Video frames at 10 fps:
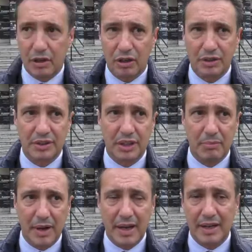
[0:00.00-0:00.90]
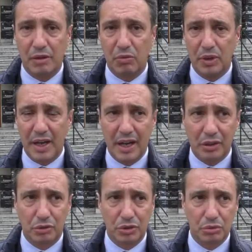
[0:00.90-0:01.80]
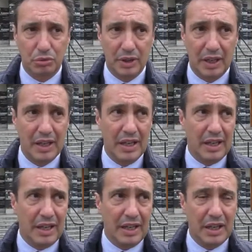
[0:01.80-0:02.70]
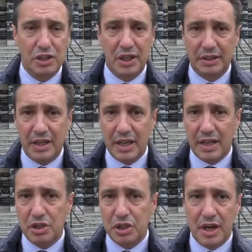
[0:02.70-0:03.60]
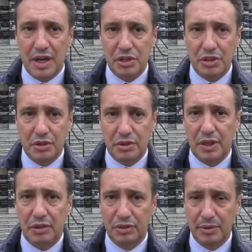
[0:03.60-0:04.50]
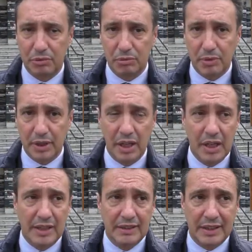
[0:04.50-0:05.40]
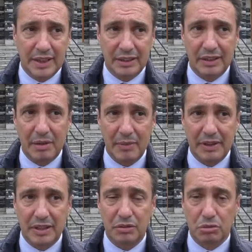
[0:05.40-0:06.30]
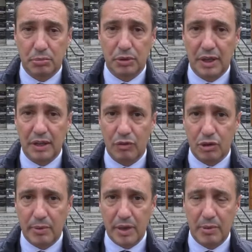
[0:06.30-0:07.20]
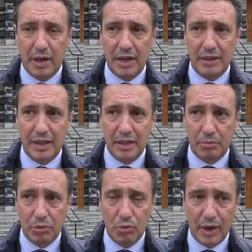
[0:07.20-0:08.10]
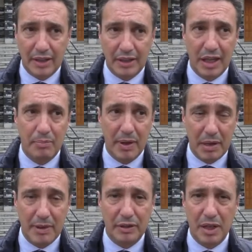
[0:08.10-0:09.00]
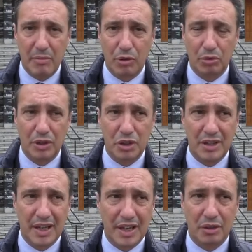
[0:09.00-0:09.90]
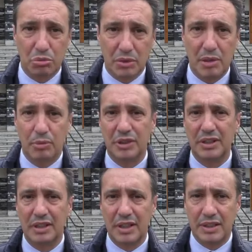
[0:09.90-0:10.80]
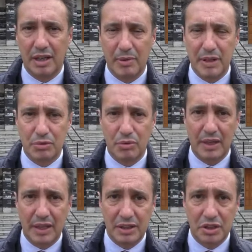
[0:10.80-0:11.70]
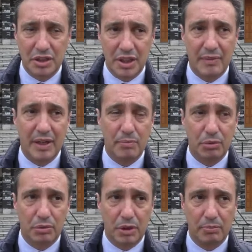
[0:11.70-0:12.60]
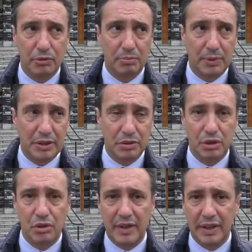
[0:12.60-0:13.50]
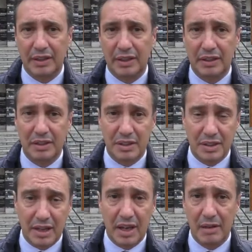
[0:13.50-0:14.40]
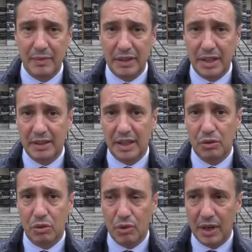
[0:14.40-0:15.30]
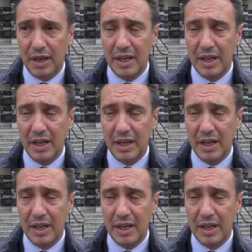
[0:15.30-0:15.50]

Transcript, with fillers: cose, del mare inquinato, di tutta eh, la sciatteria che c'è nella gestione della cosa pubblica. Si tratta di rimettersi subito al lavoro per riparare i danni procurati e per rimettere in moto una città che ha tutte le potenzialità per essere una grande città ma che purtroppo spesso è governata da chi ha la mentalità ancora